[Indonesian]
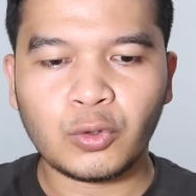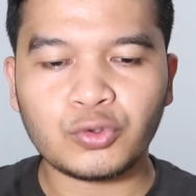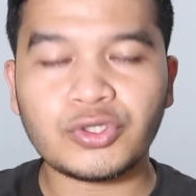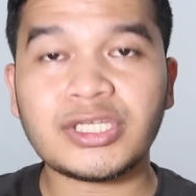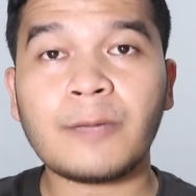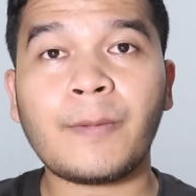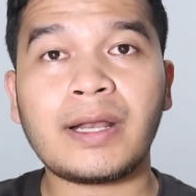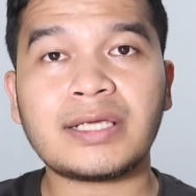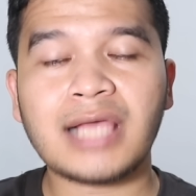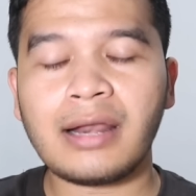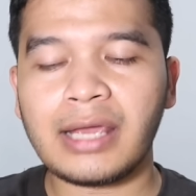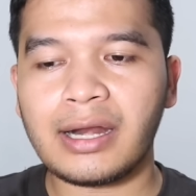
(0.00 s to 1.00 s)
khususnya
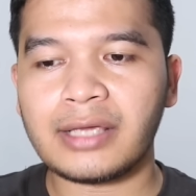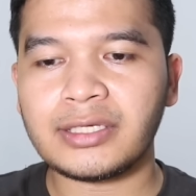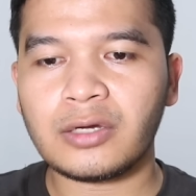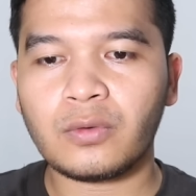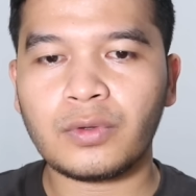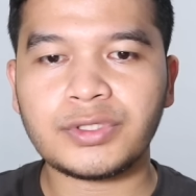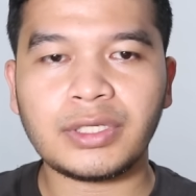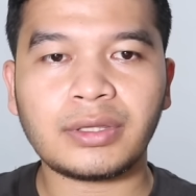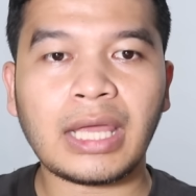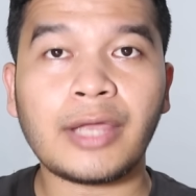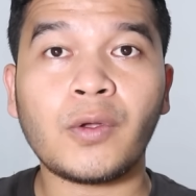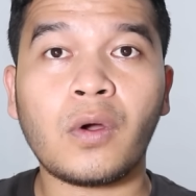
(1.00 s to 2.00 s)
pada saat eranya Coach Shin